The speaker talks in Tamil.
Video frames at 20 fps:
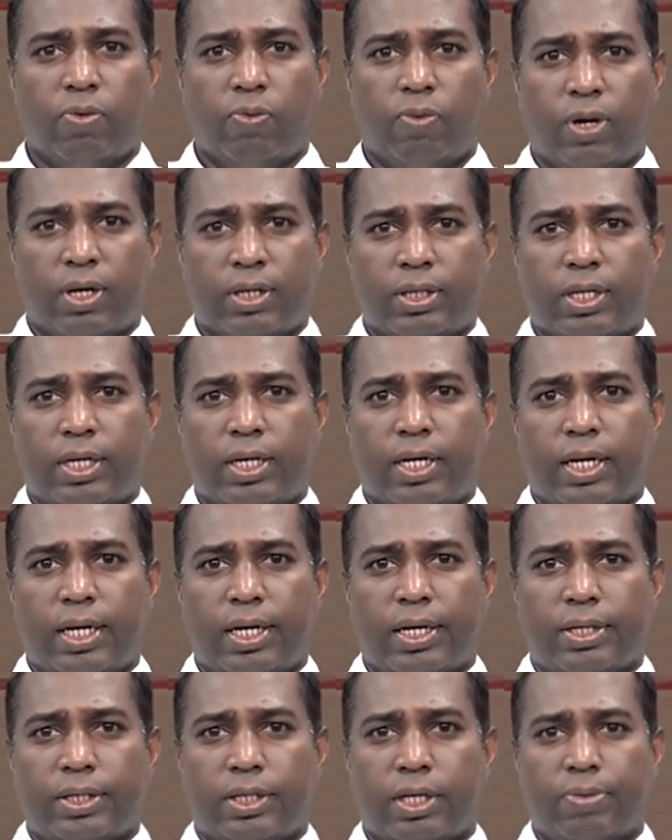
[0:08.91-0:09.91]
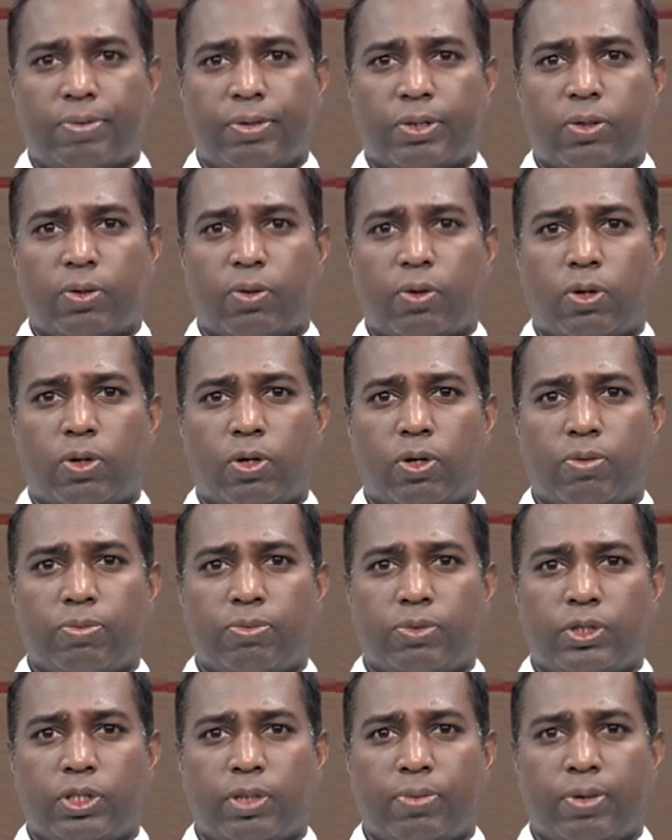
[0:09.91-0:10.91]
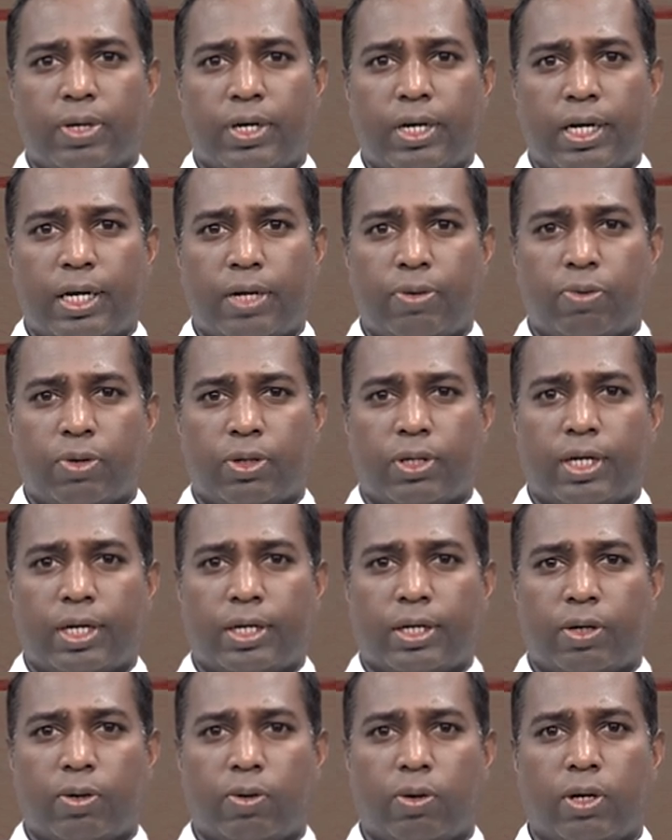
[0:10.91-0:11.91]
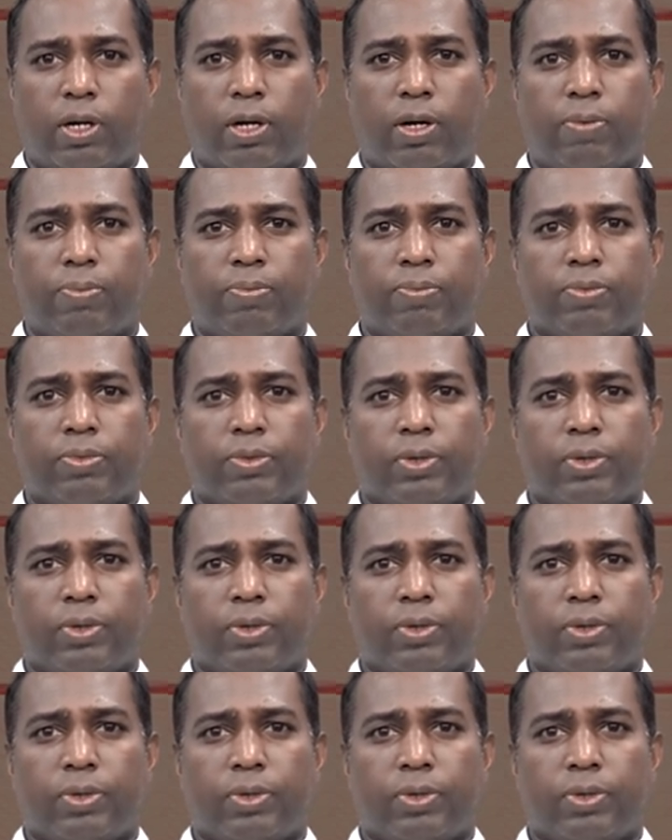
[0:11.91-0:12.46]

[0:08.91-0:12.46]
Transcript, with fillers: வாழ்த்துக்களை தெரிவித்துக் கொள்கிறோம் ஜபங்களை உரித்தாக்கிக் கொள்கிறோம்